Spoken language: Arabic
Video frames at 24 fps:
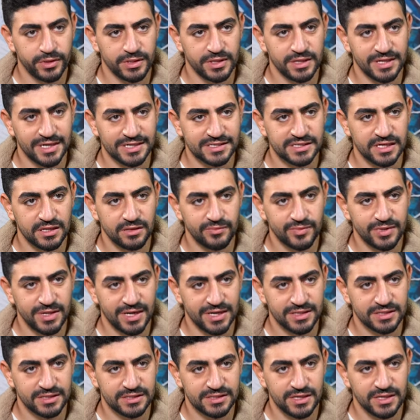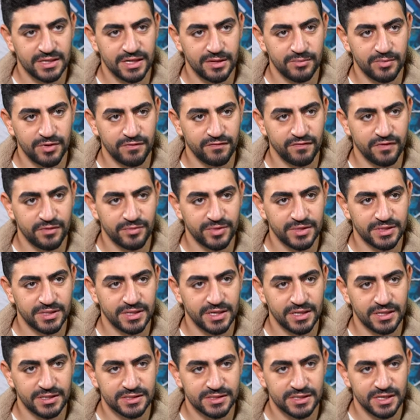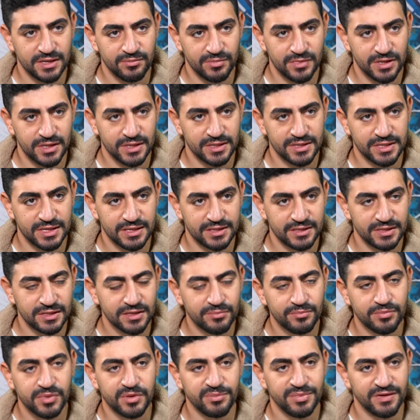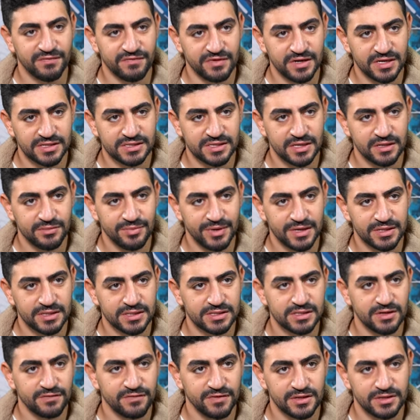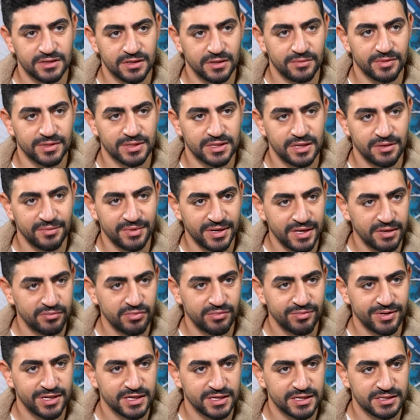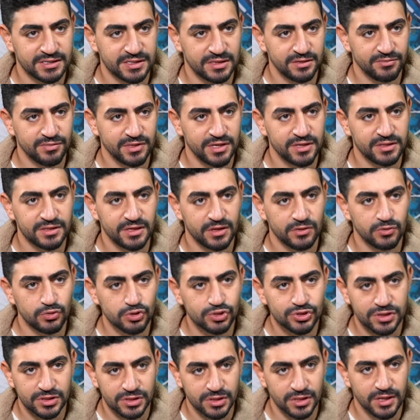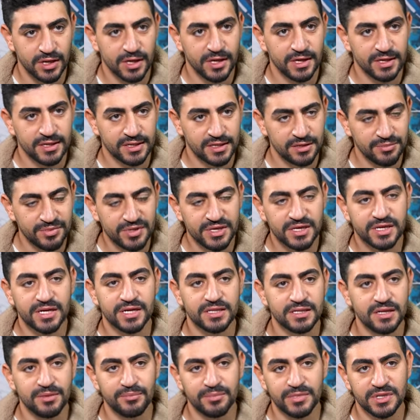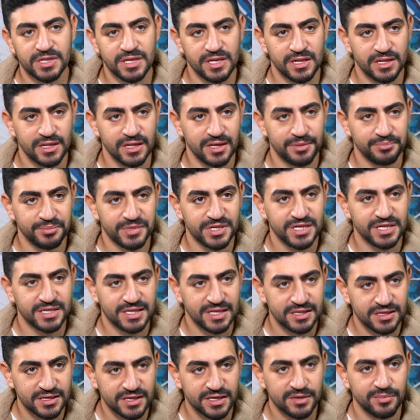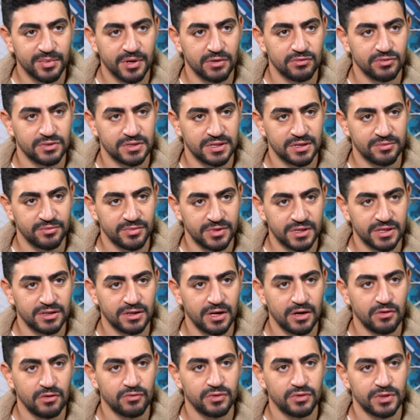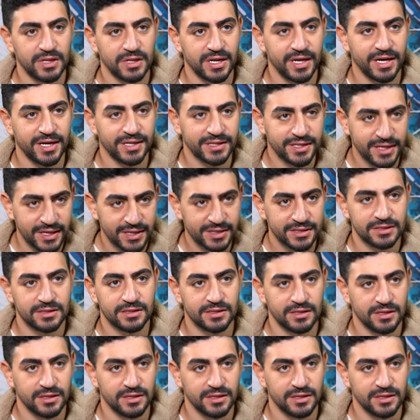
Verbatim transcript: للاساليب الحديثه دايما فبالتالي زي ما التدريب بيبقى فيه اساليب حديثه فانت بالتبعيه بيبقى ليك اساليب لان انت جزء كبير جدا من من التدريب او التمرين او الاعداد